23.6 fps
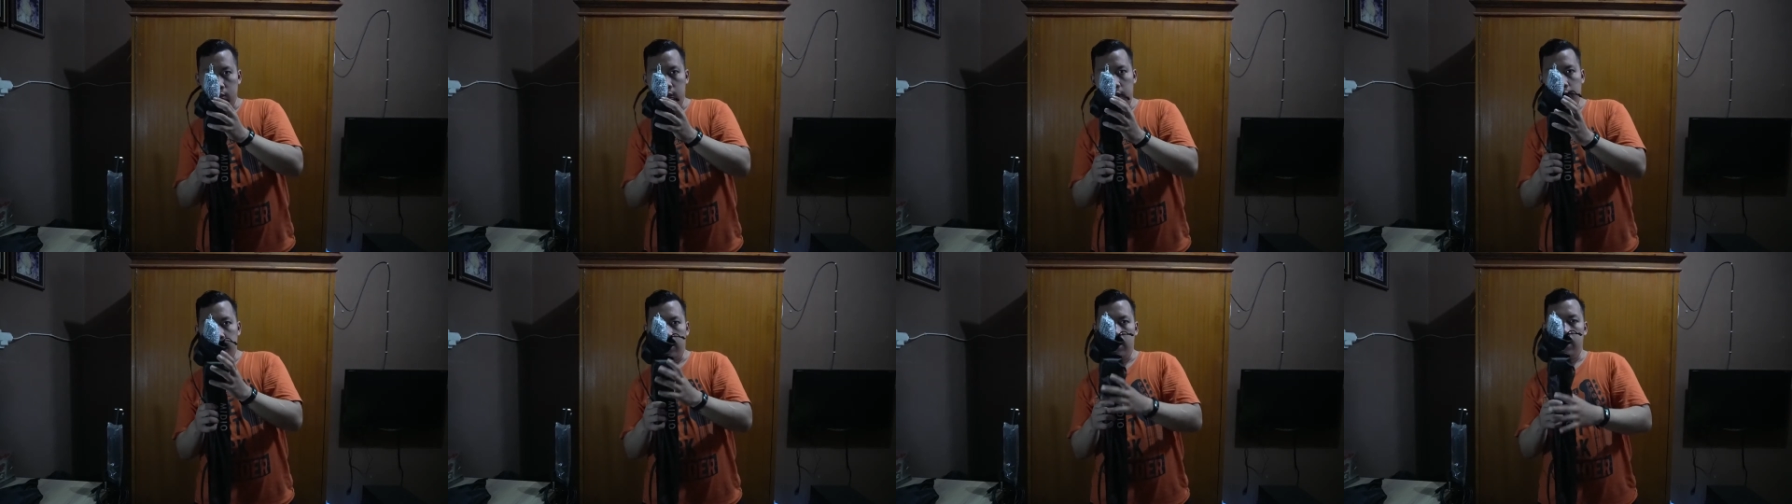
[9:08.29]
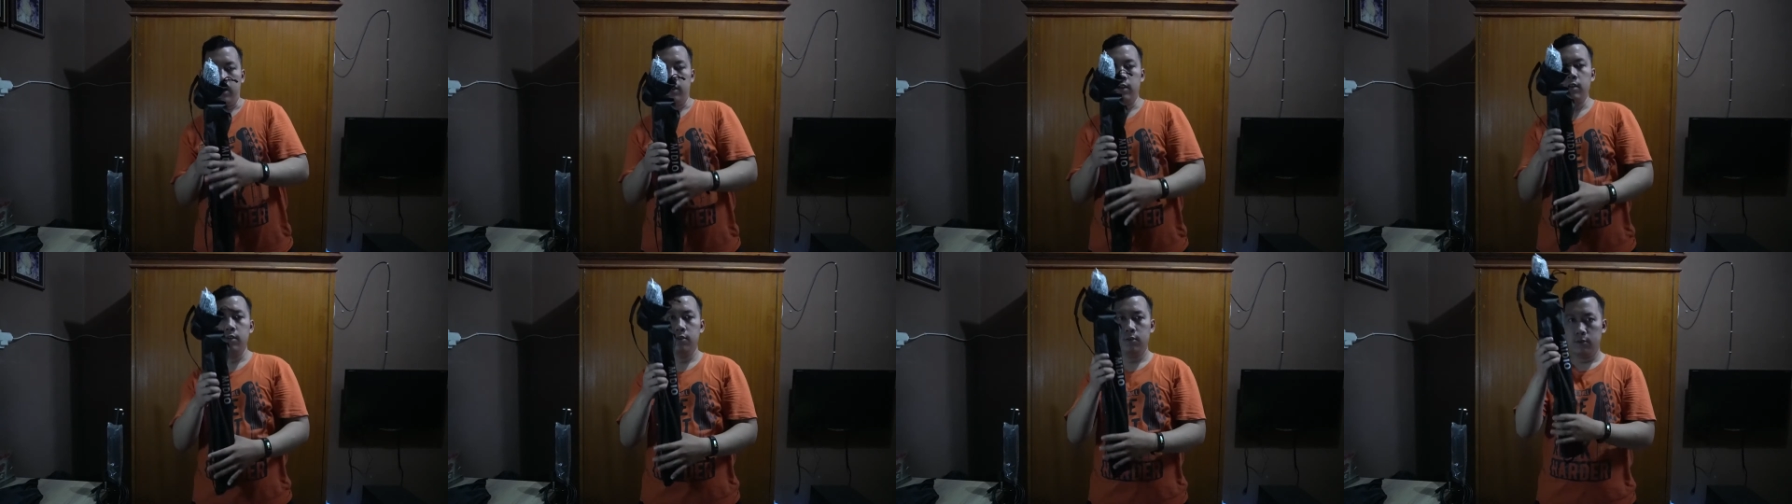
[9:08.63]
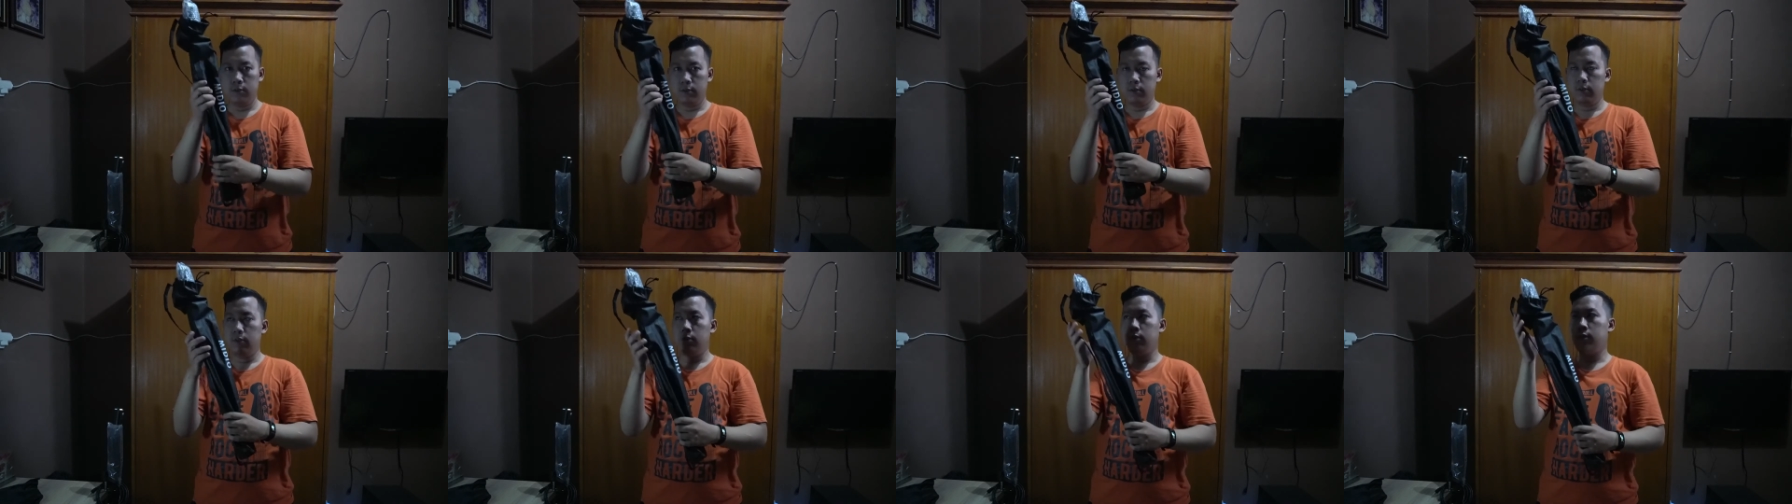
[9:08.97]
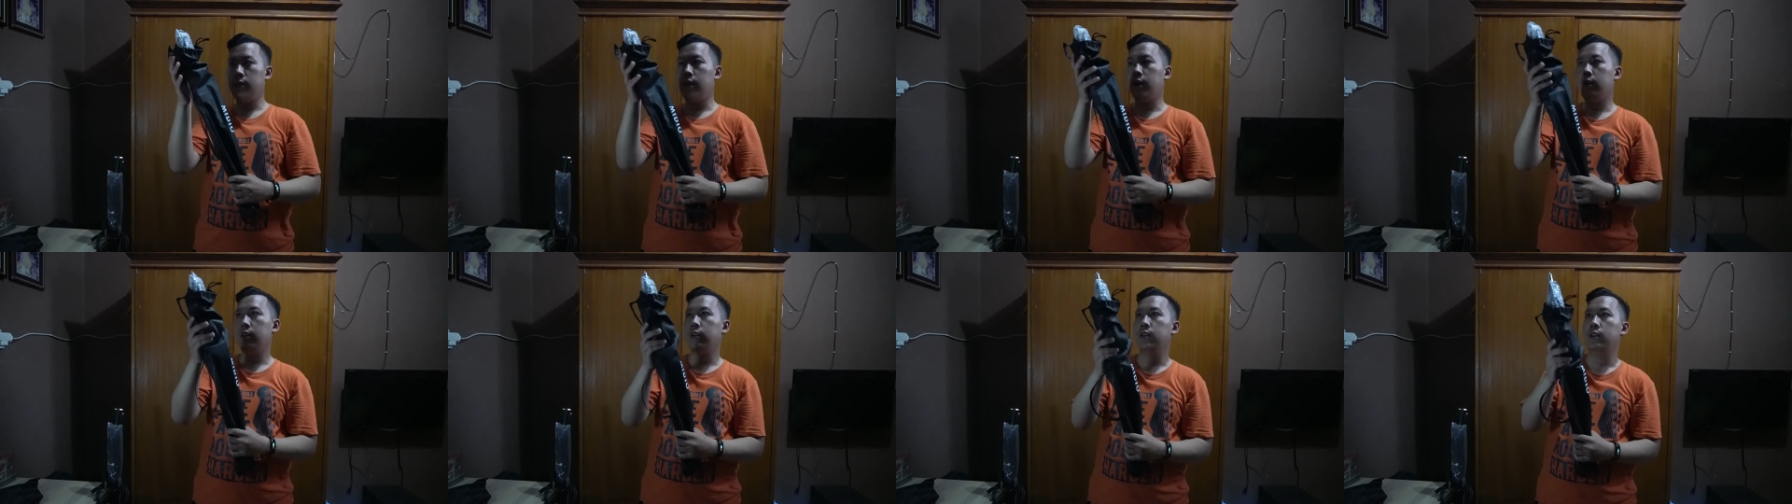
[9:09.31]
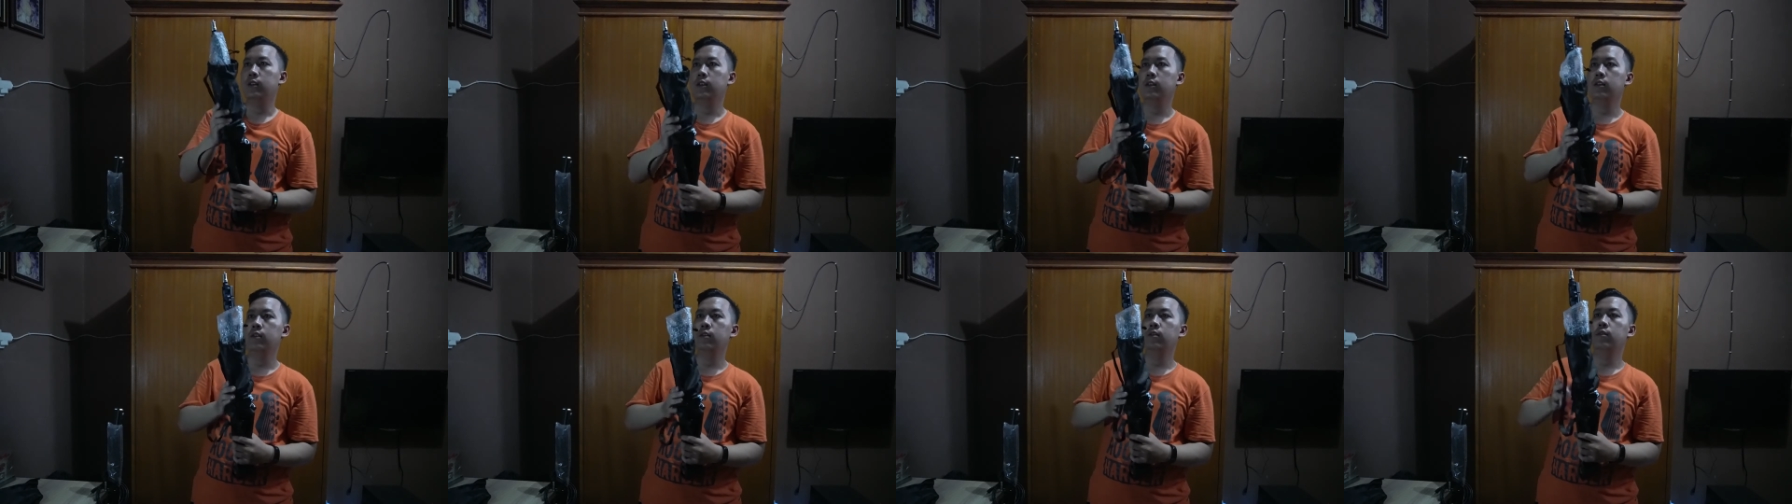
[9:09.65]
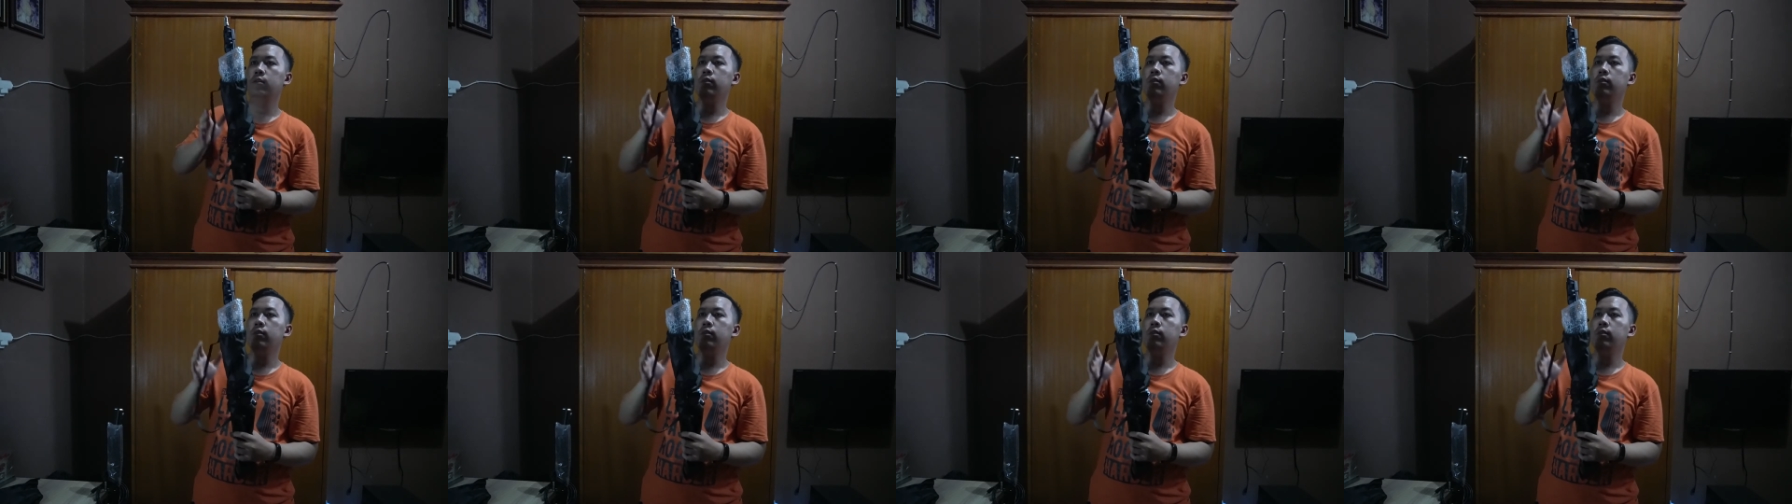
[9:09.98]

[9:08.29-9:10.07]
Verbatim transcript: ini ya untuk kakinya